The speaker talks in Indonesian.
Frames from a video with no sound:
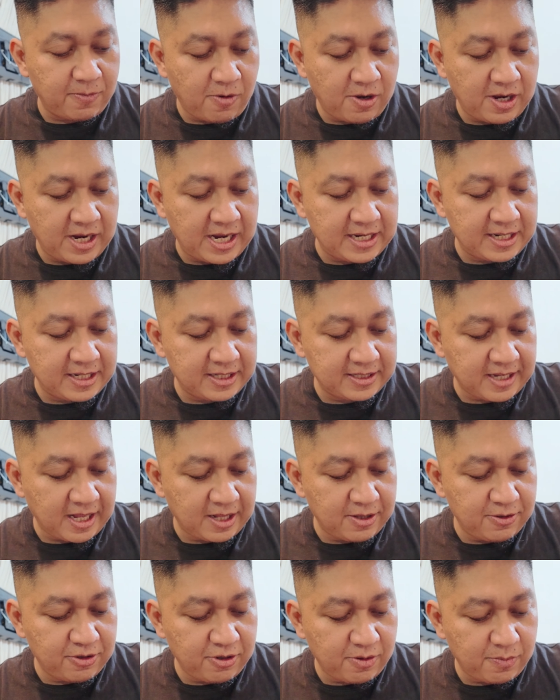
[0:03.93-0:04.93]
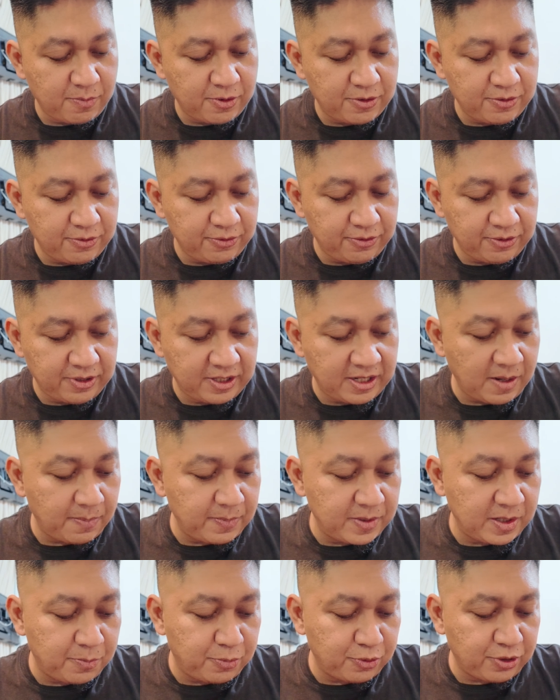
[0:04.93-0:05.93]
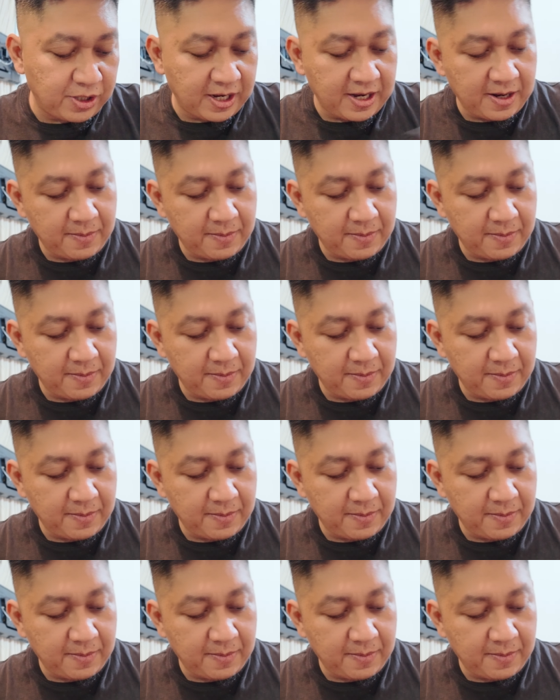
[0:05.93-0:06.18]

Wong Ganteng saat Donya mohon untuk tidak menyebutkan